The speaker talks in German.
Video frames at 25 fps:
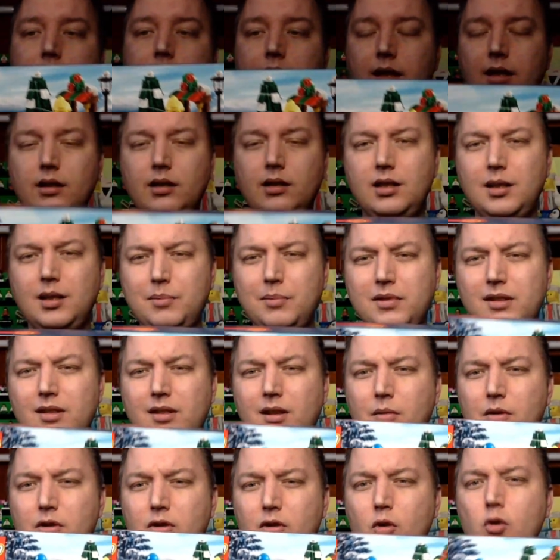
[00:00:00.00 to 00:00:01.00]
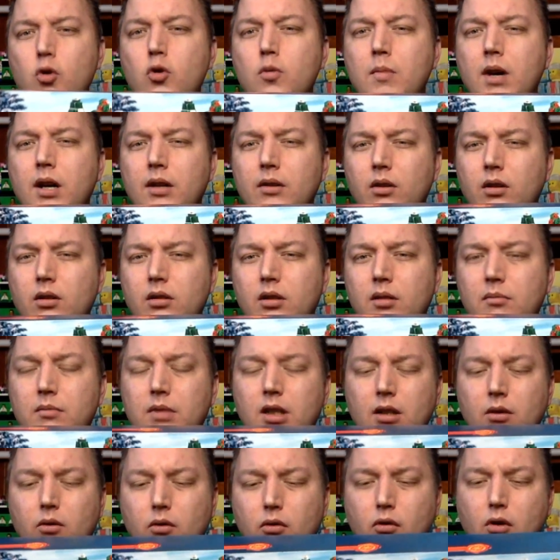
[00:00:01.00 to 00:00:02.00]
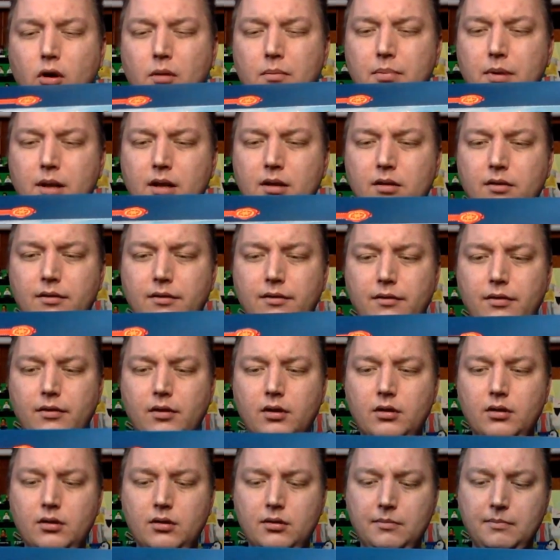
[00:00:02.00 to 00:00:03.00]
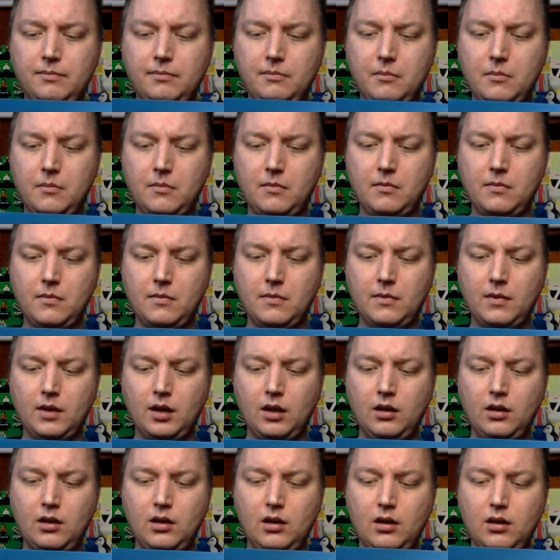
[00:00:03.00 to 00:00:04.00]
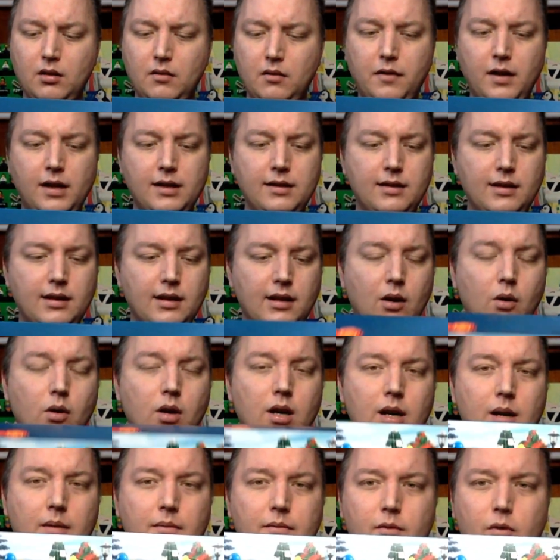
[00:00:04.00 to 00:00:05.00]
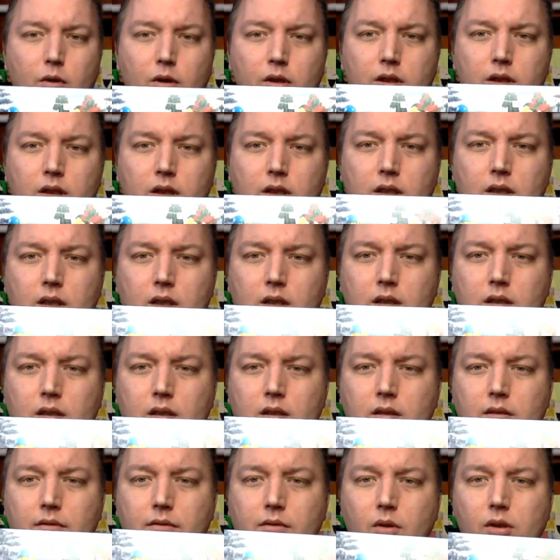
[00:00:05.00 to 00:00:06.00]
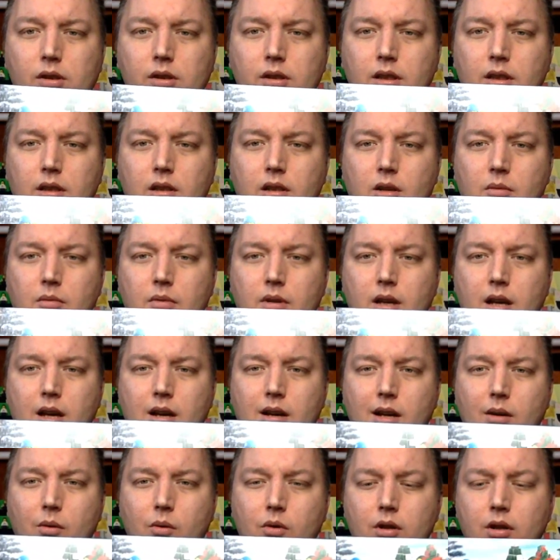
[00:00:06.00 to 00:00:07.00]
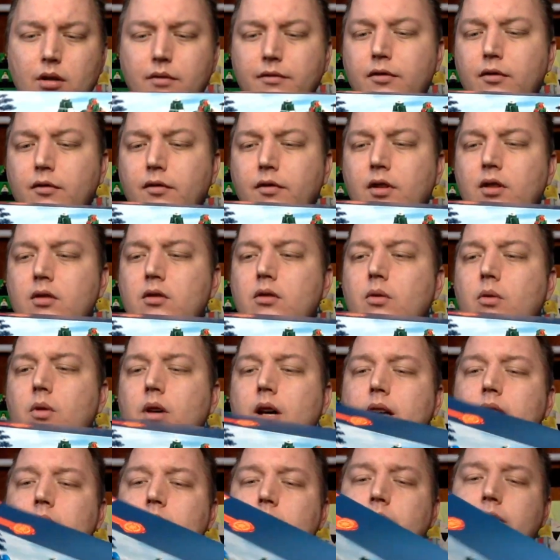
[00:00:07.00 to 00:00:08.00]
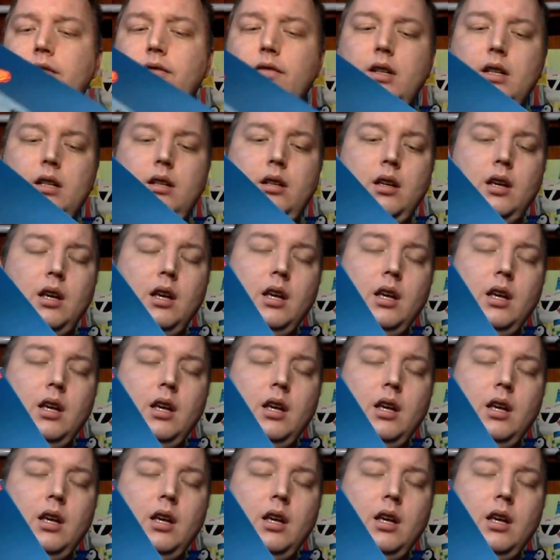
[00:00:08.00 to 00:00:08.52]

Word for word: Den gibt es, glaube ich, immer noch im Lego Shop. Also, ähm, falls ihr den auch haben wolltet, äh, wollt, ich glaube 150 Euro Einkaufswert,